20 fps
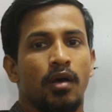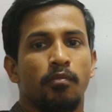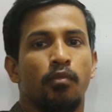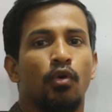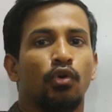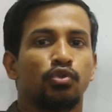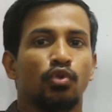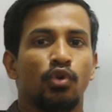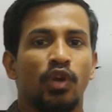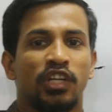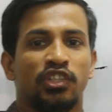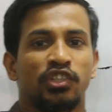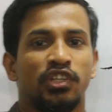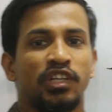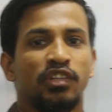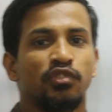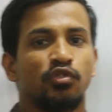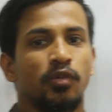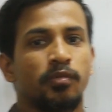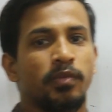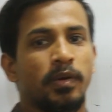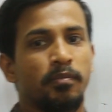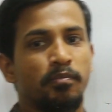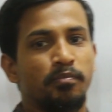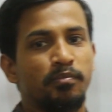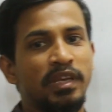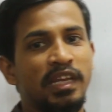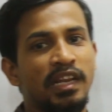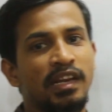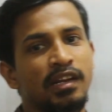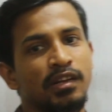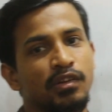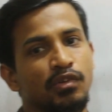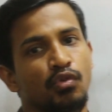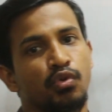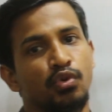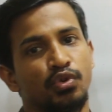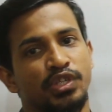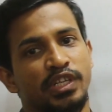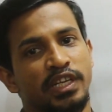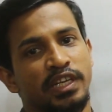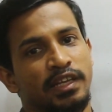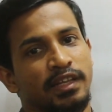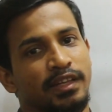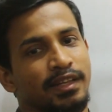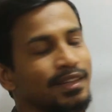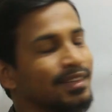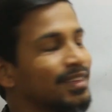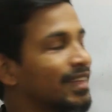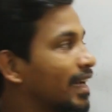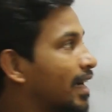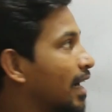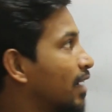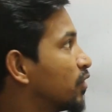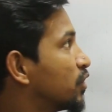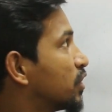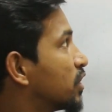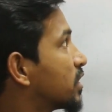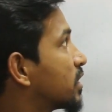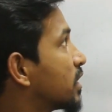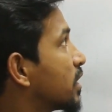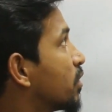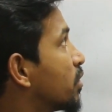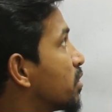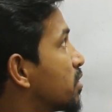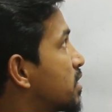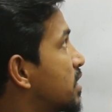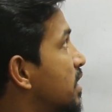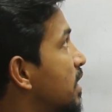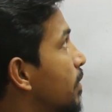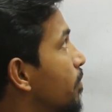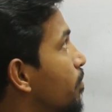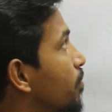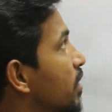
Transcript: ভৌত রাসায়নিক ধর্মের মিল খুঁজে দেখানোর চেষ্টা করেছে